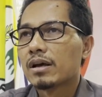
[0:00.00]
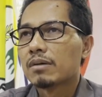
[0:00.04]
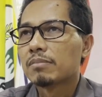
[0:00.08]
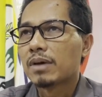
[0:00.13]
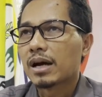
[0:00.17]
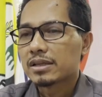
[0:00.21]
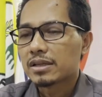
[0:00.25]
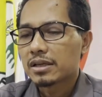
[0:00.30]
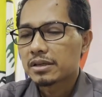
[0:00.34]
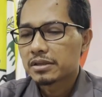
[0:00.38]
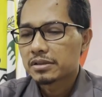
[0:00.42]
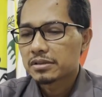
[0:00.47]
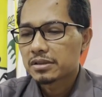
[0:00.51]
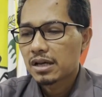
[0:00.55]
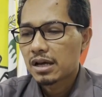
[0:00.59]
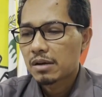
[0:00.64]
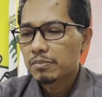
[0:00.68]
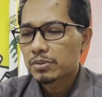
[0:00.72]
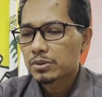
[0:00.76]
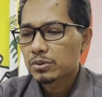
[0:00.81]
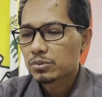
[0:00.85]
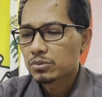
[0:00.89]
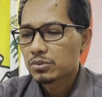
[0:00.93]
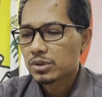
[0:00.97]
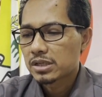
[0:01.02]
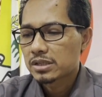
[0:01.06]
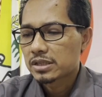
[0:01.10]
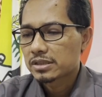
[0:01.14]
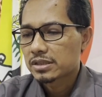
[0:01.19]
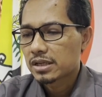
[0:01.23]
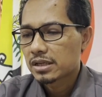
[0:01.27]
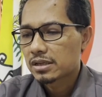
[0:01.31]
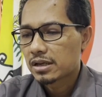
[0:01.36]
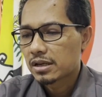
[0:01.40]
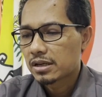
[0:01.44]
makanya kita petugas
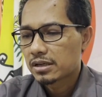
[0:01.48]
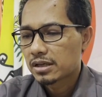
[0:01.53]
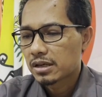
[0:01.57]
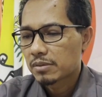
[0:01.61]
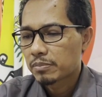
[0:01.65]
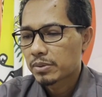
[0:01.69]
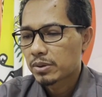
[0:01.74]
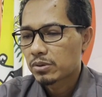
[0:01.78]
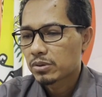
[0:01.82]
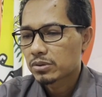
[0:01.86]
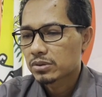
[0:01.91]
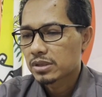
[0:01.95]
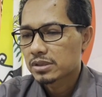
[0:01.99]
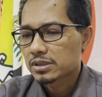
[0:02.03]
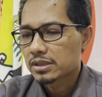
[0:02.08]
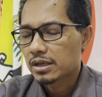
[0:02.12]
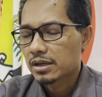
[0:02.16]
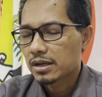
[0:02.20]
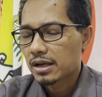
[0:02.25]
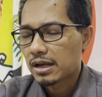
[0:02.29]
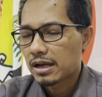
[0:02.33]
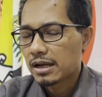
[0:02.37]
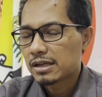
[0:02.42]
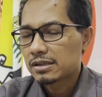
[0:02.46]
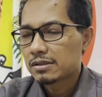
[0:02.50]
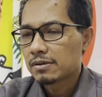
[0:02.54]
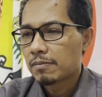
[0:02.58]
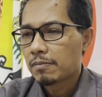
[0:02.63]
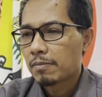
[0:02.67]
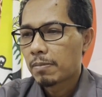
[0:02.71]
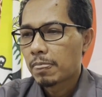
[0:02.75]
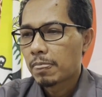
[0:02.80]
kita dari KPU Kota Serang